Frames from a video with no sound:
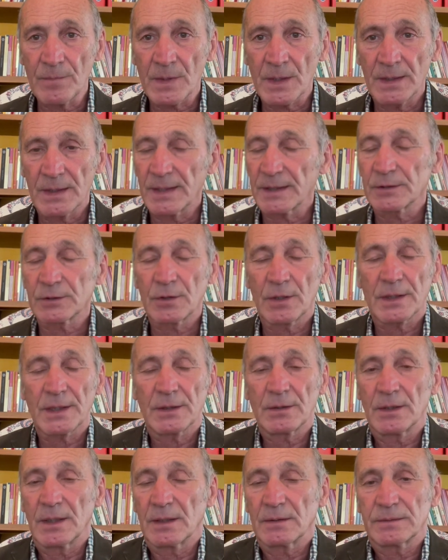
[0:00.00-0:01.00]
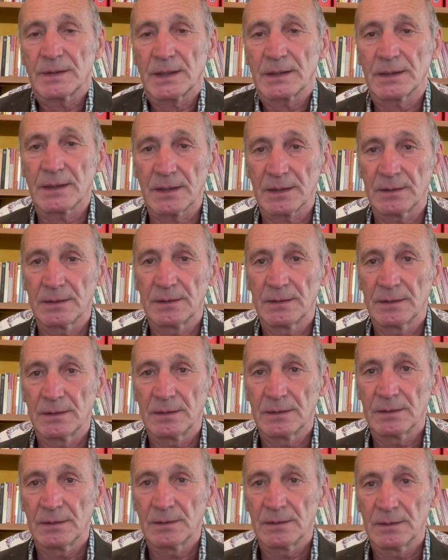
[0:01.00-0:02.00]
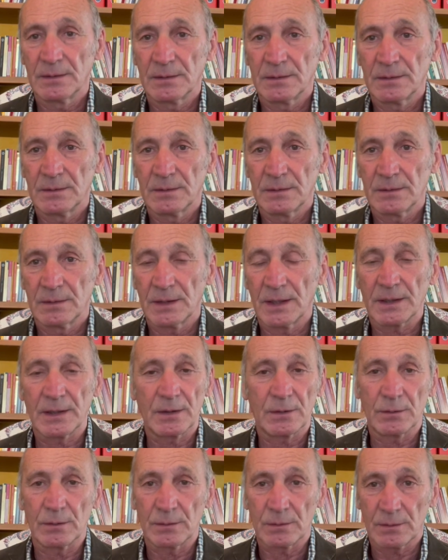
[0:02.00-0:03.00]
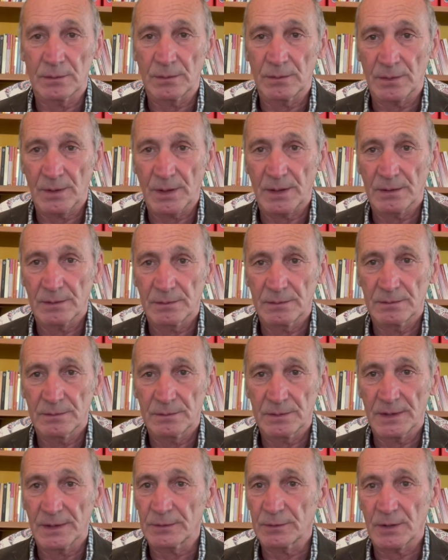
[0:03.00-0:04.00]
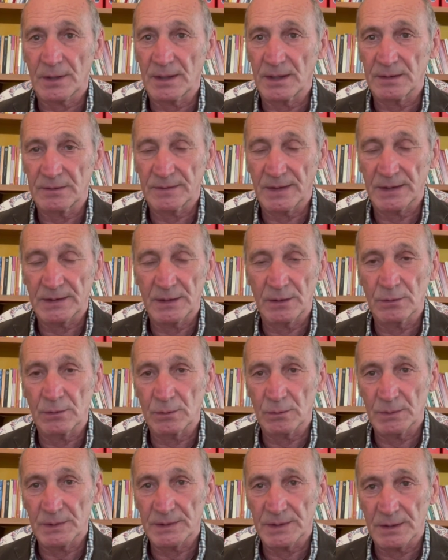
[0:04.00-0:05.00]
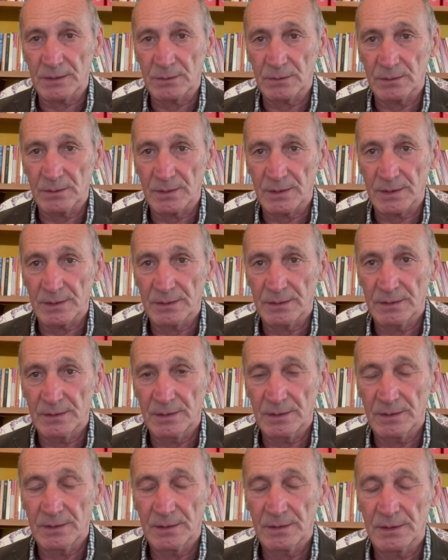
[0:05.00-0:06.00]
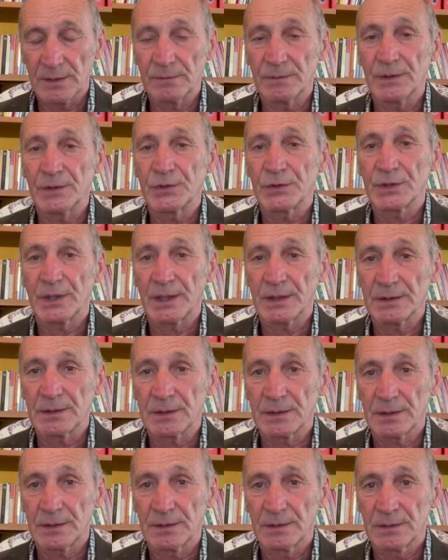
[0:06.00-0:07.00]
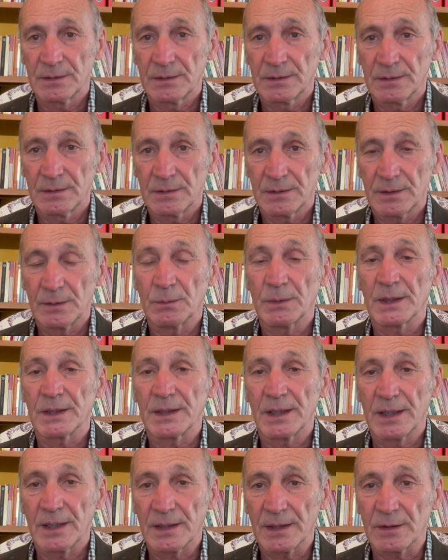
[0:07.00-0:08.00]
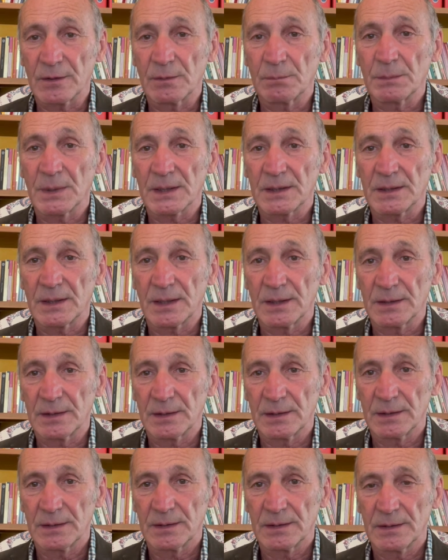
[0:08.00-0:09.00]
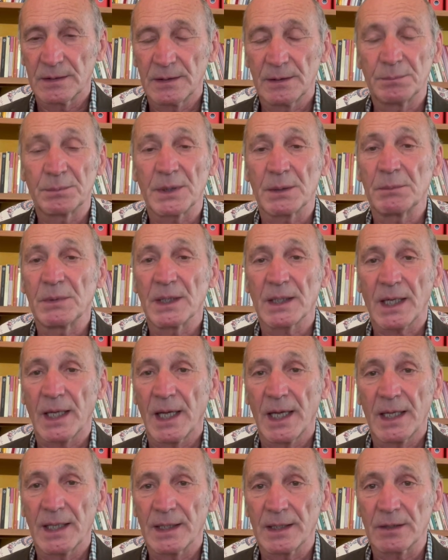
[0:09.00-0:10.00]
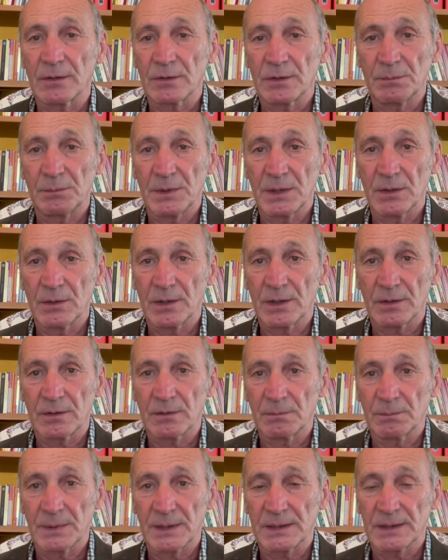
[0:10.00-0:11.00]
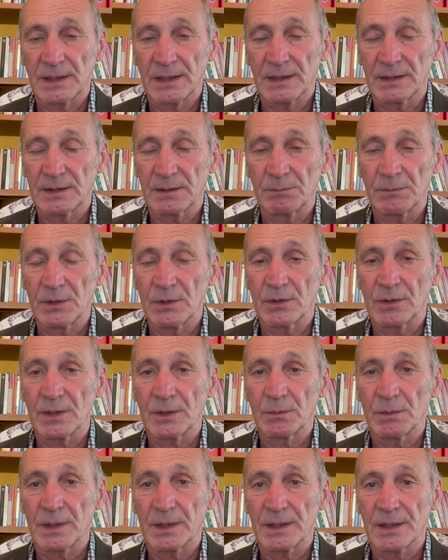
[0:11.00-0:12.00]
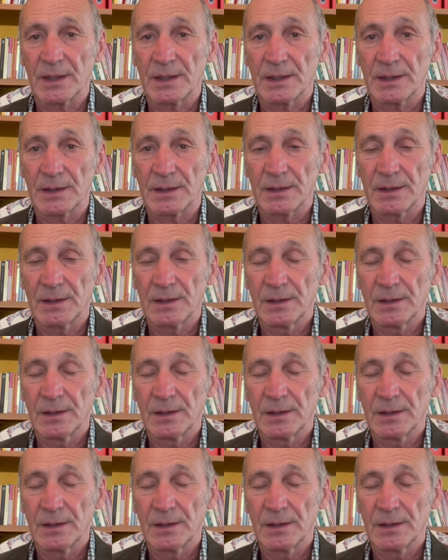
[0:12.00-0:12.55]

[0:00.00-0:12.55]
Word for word: La storia non l'ha fatta l'agricoltore, la storia l'hanno fatta i conquistatori, i vincenti i guerrieri, i combattenti. I primi re erano i migliori combattenti, i migliori guerrieri.